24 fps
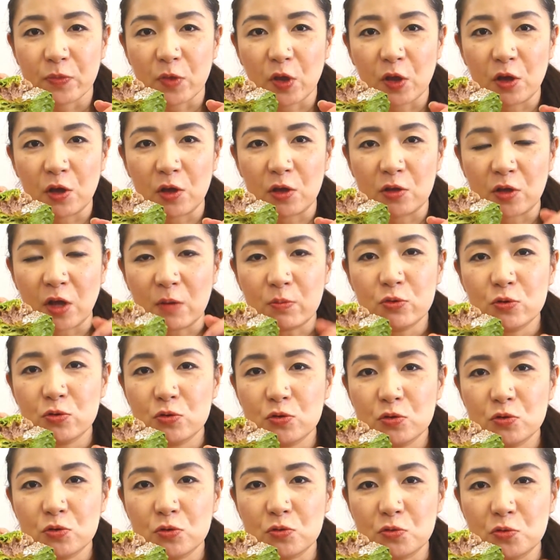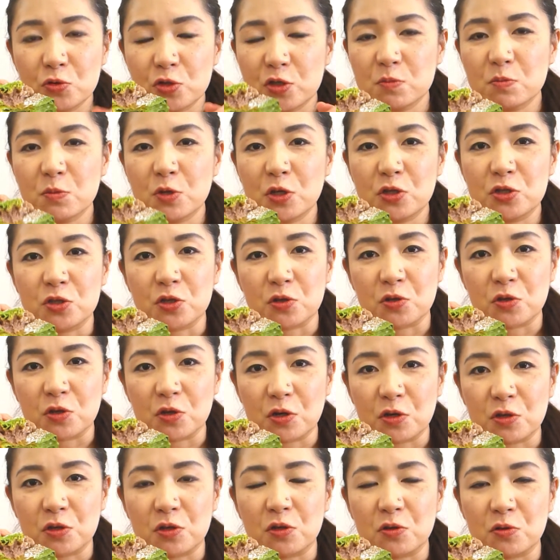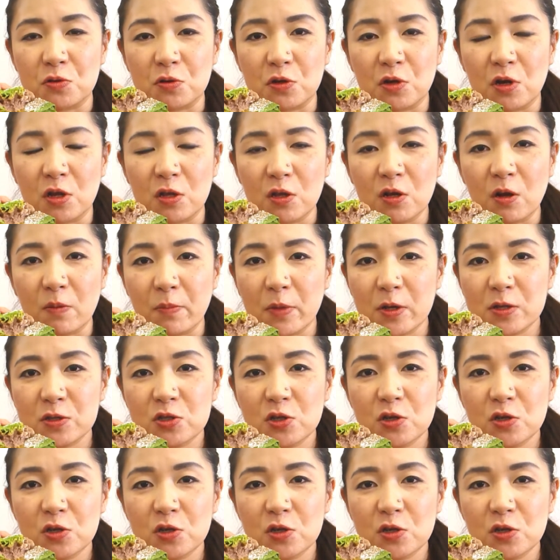えー、ダブル宇治抹茶って入ってるからなんか抹